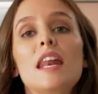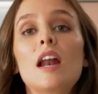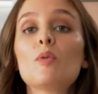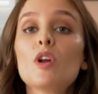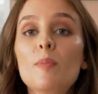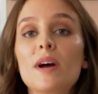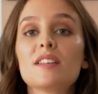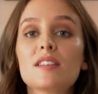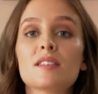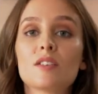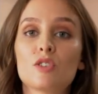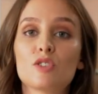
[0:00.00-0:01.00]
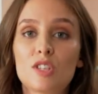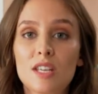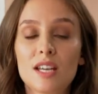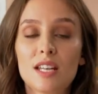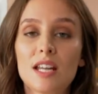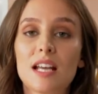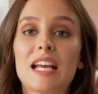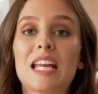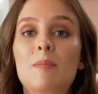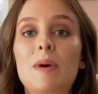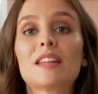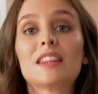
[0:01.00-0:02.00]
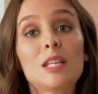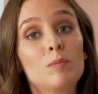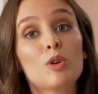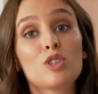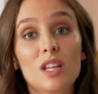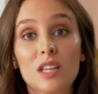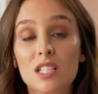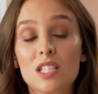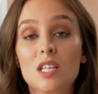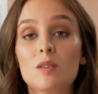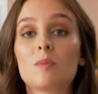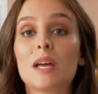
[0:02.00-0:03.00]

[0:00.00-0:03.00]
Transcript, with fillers: En algunos países se consiguen crema tipo chantilly